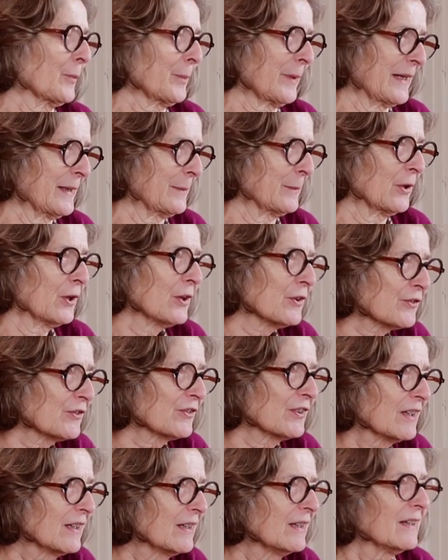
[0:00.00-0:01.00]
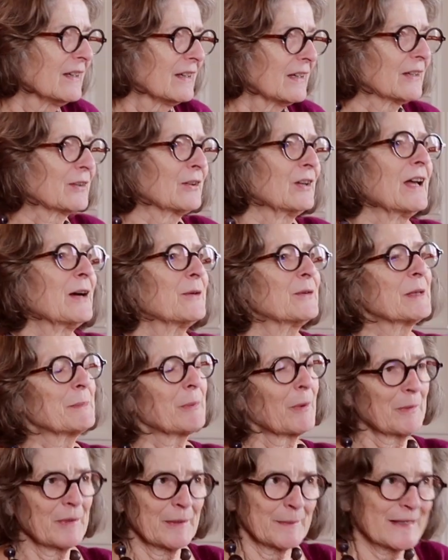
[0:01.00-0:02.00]
sont pas immenses, et que là où les
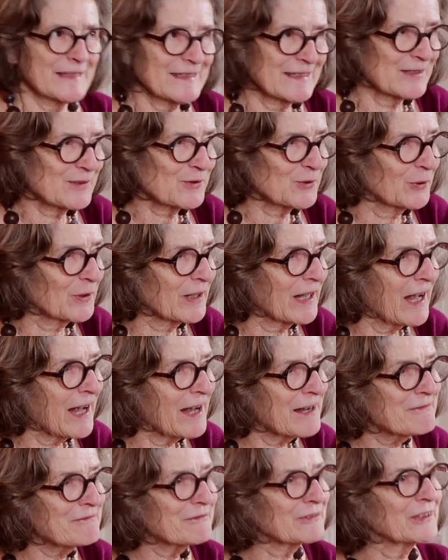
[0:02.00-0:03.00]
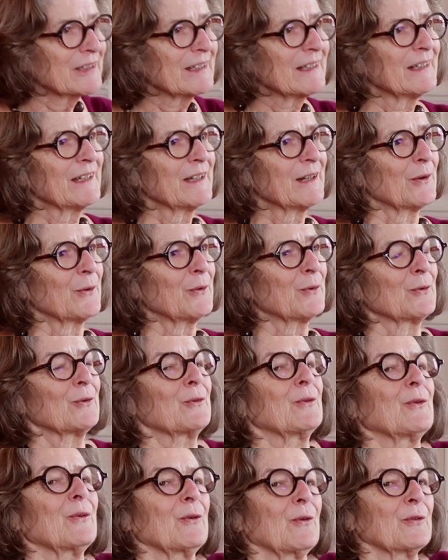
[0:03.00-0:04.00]
problématiques sont graves,
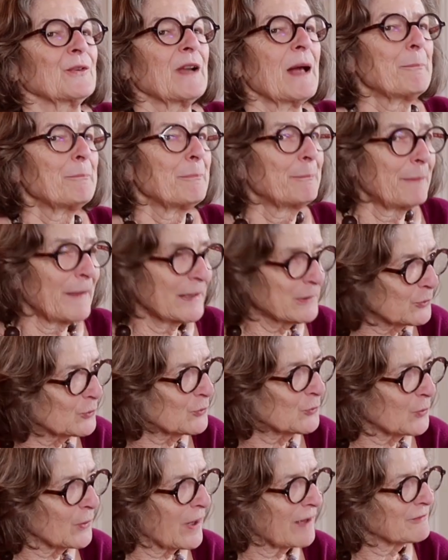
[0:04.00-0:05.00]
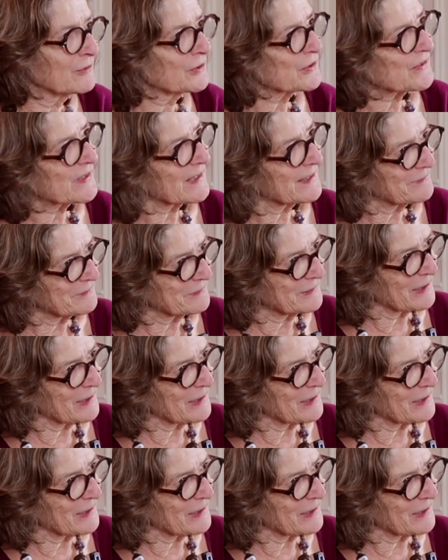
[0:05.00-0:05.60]
on, on n'a pas du tout avancé